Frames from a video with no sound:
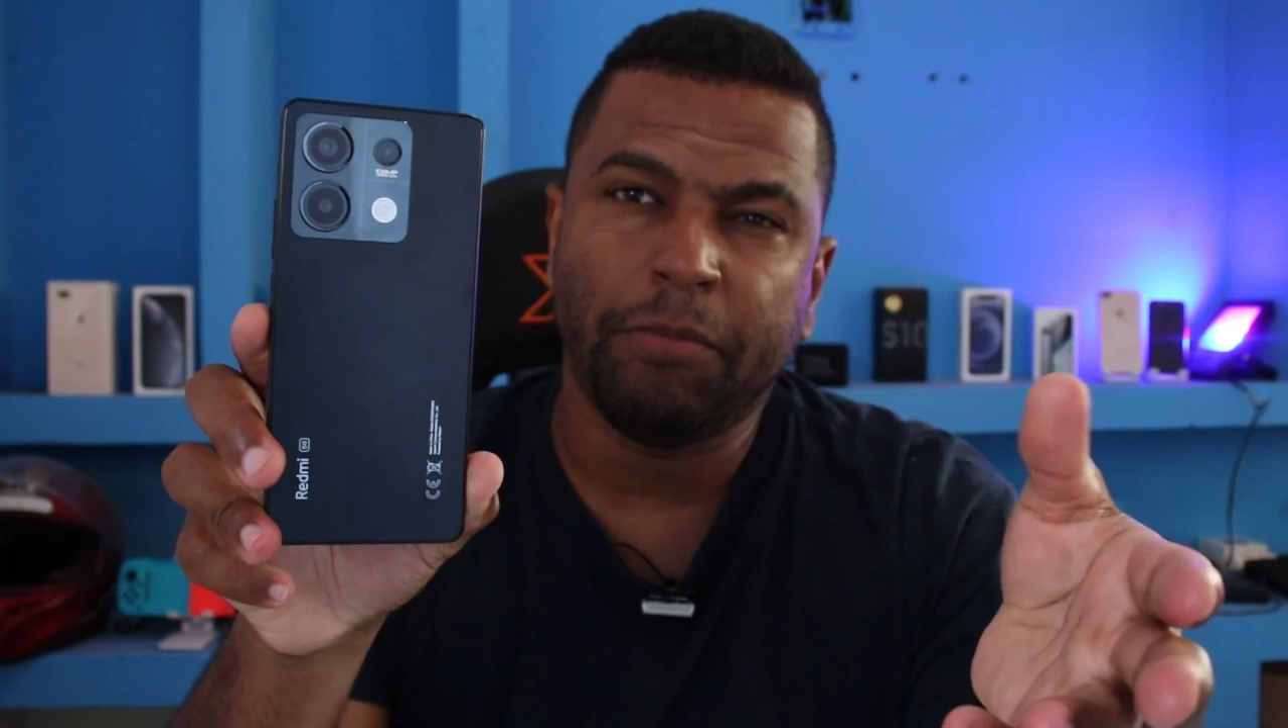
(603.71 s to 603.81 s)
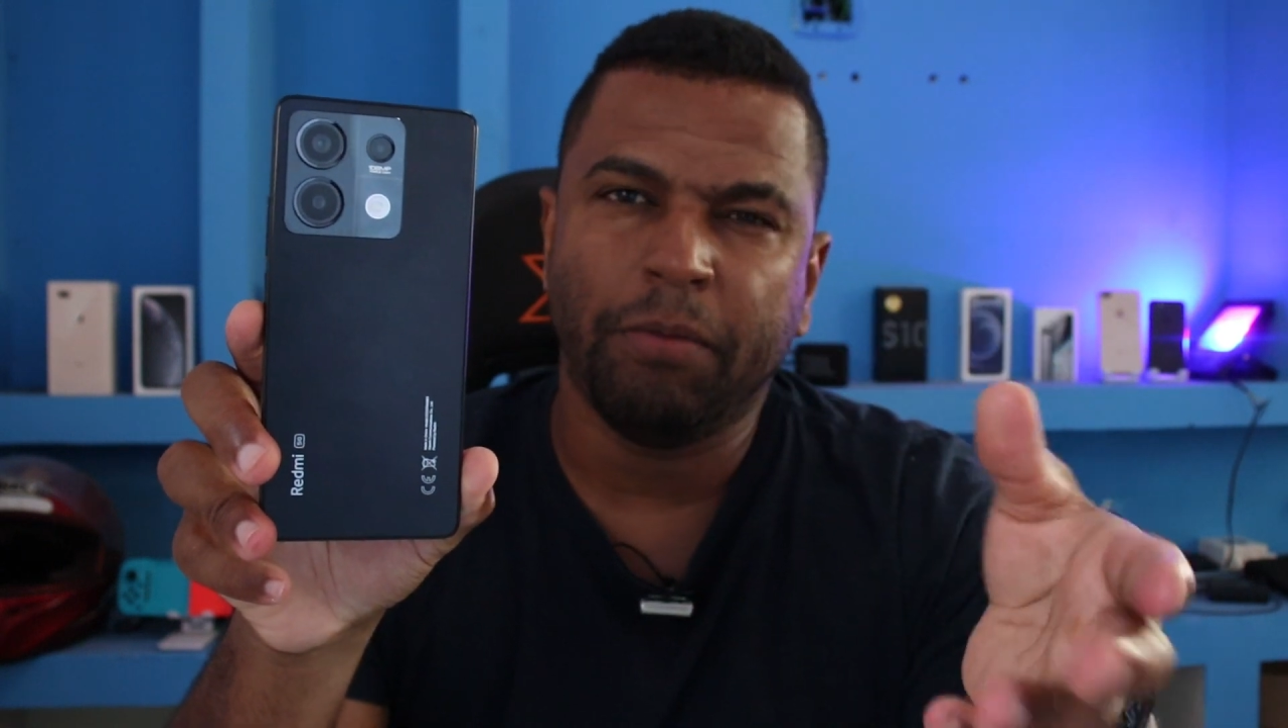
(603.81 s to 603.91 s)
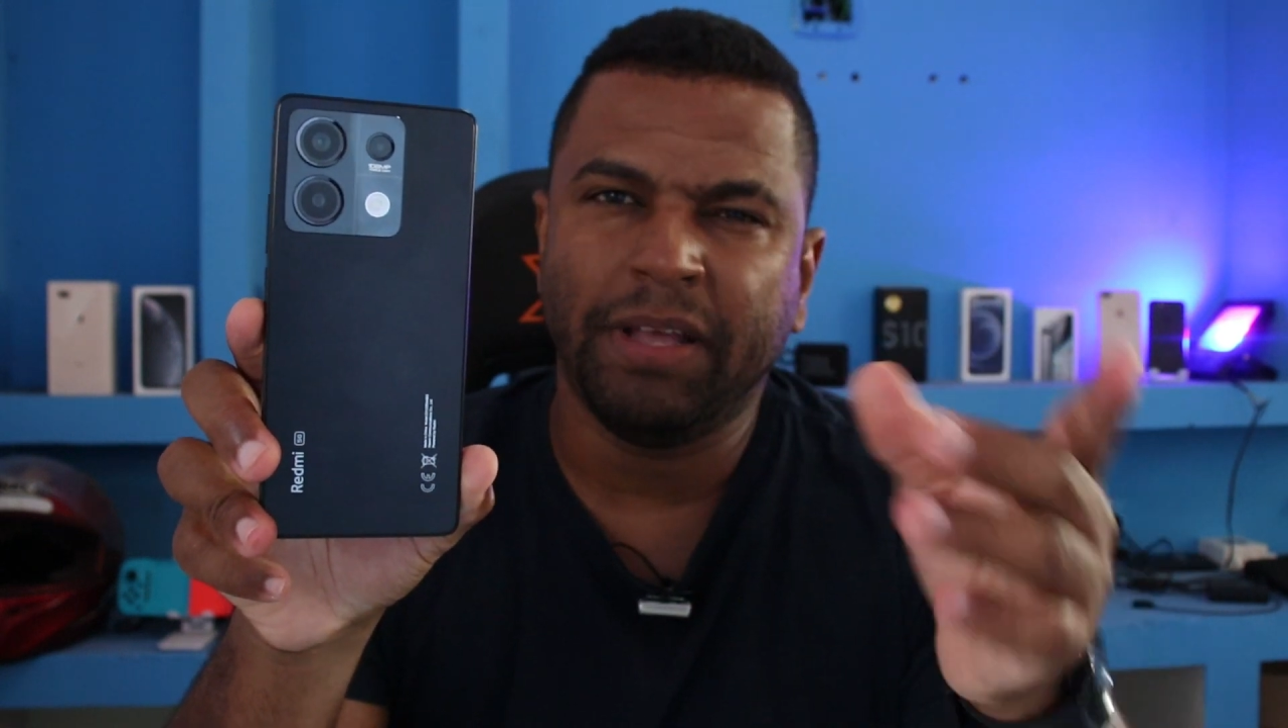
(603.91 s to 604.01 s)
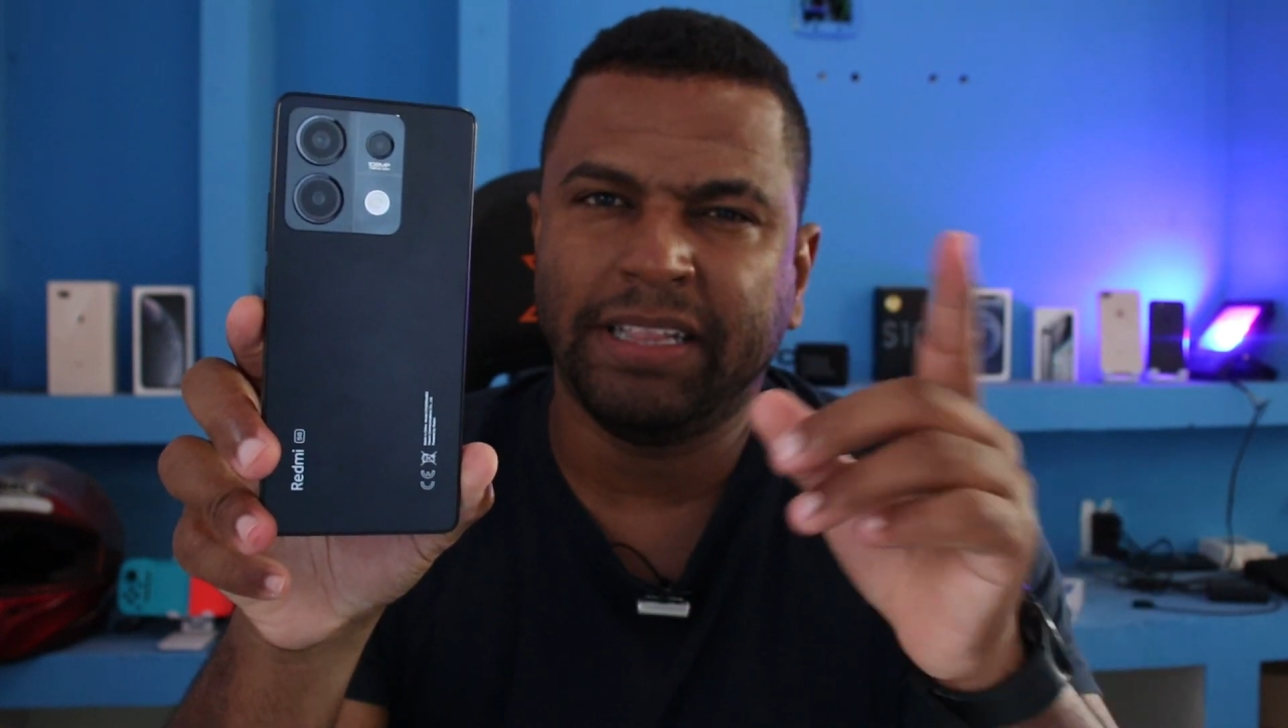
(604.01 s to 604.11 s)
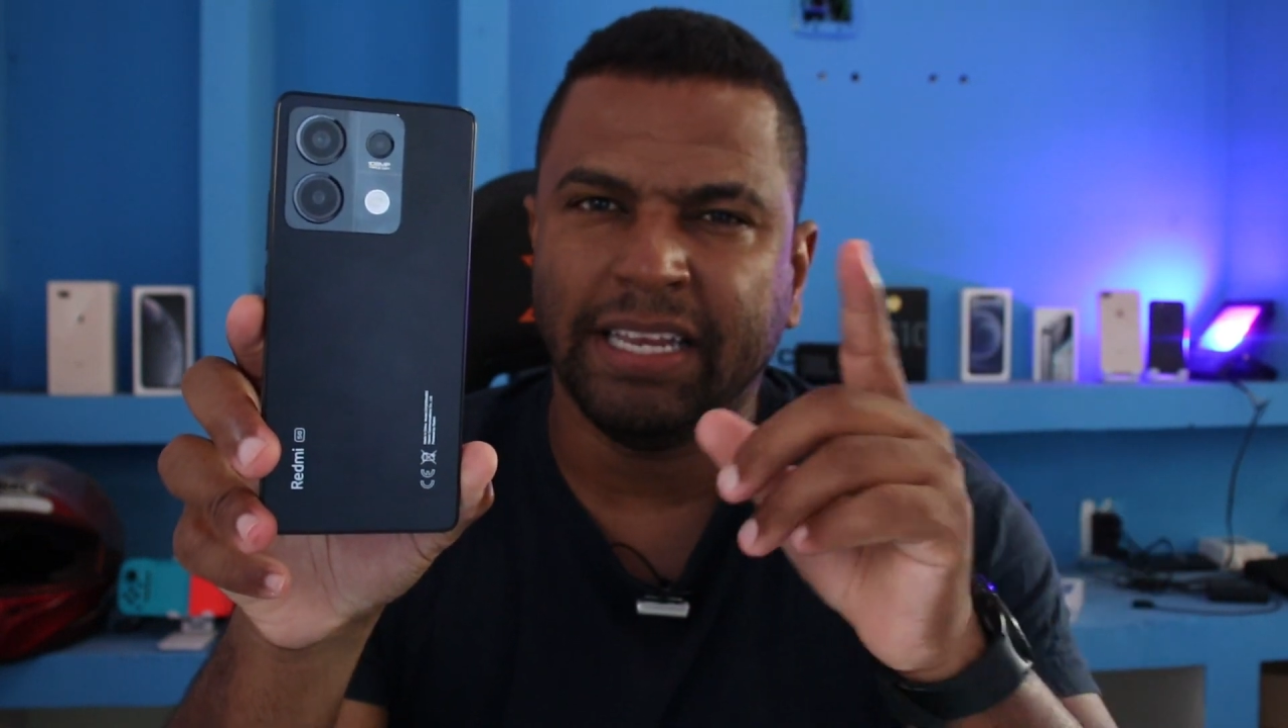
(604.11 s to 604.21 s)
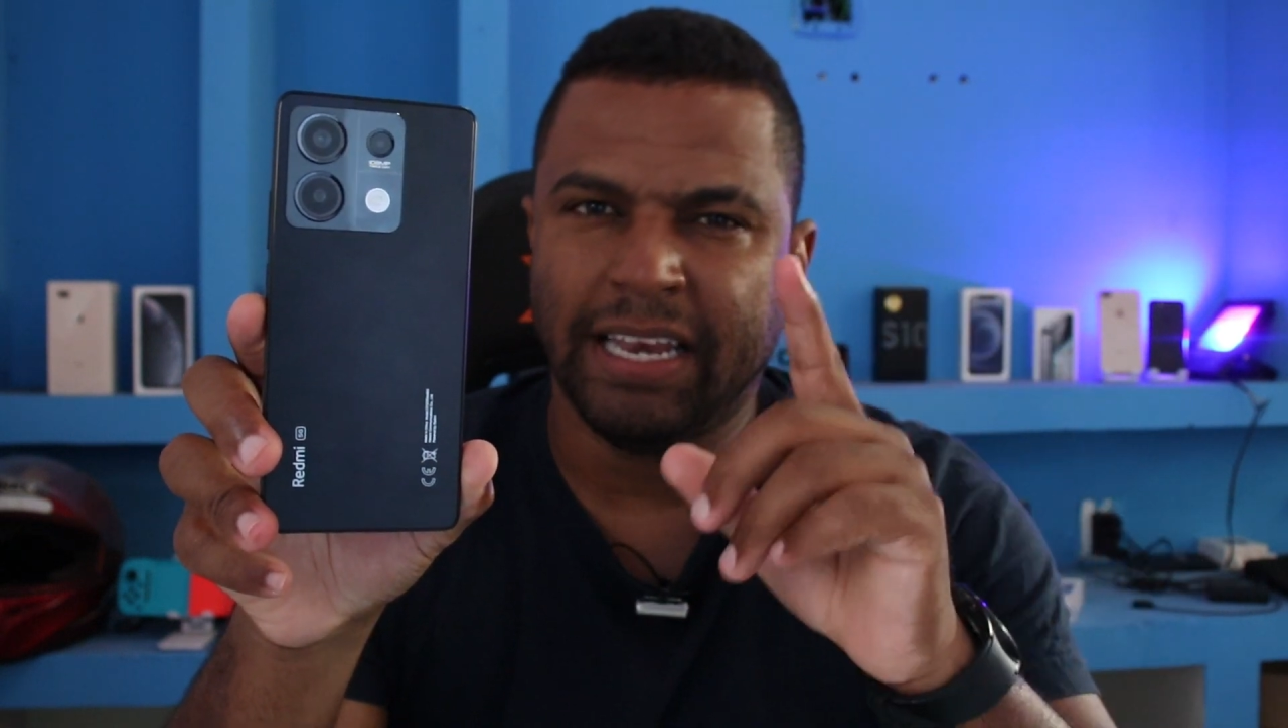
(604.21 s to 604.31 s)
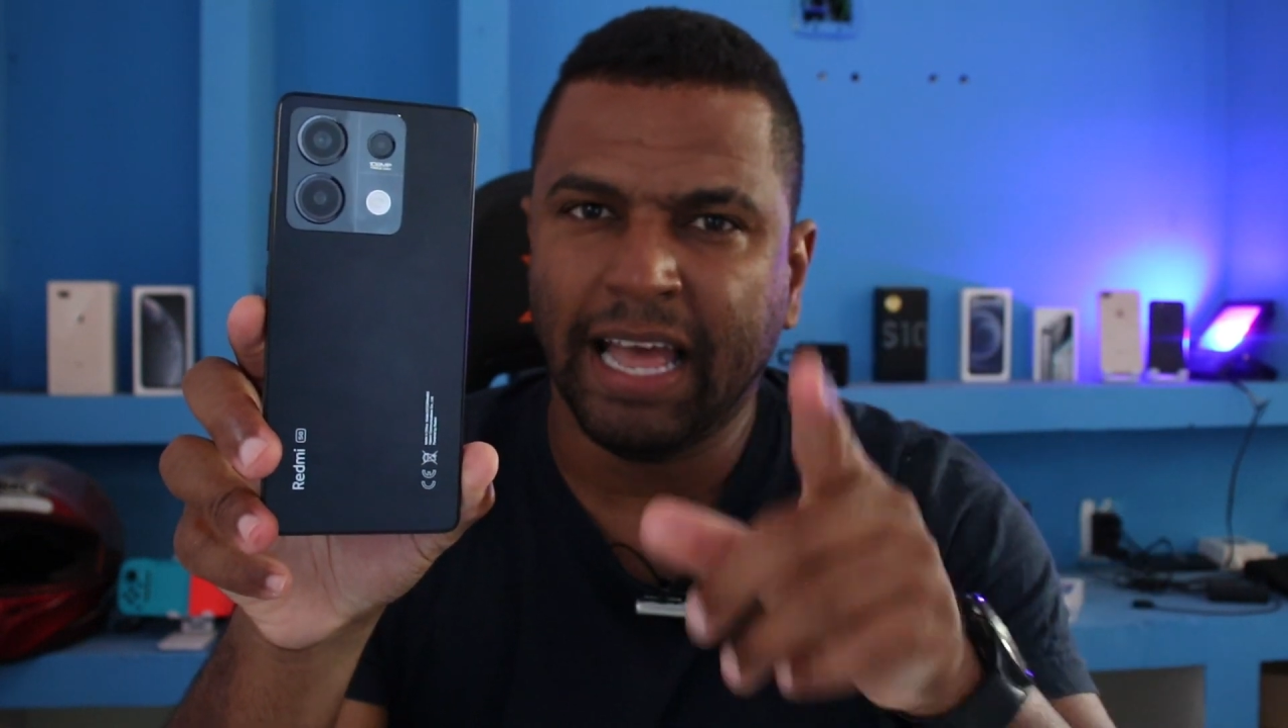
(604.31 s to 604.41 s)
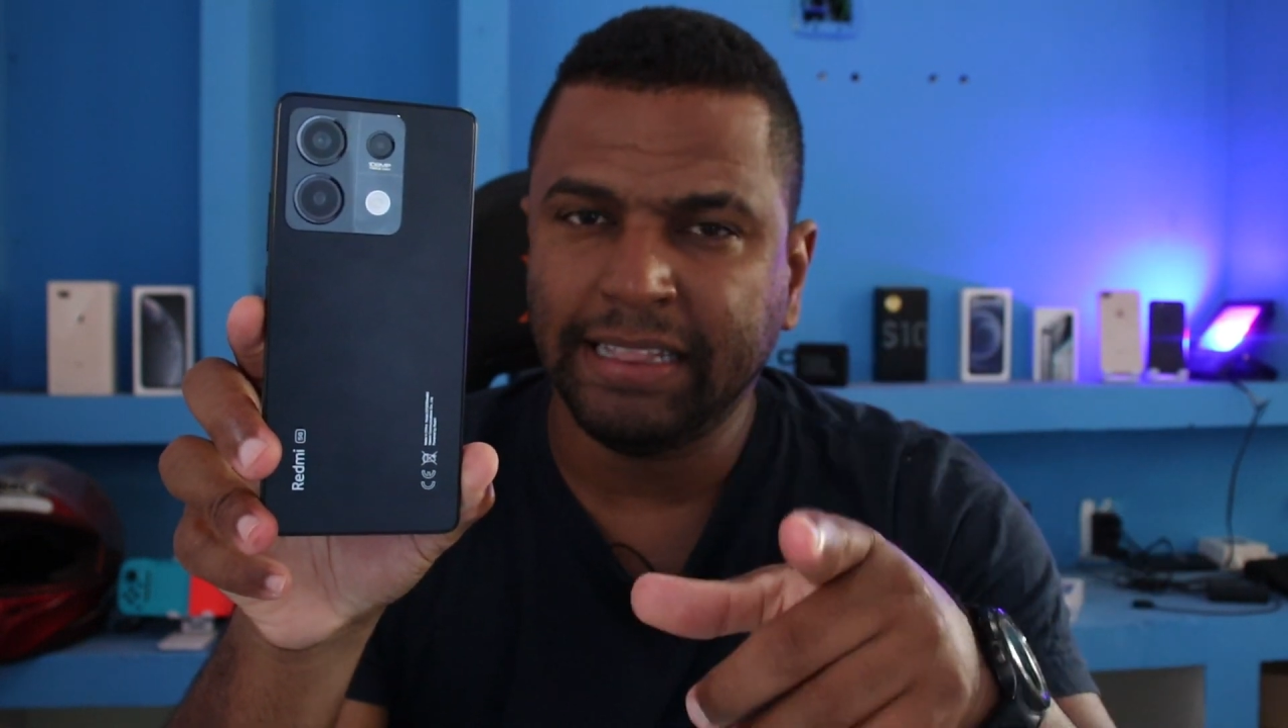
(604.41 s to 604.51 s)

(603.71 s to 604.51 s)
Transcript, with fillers: biometria na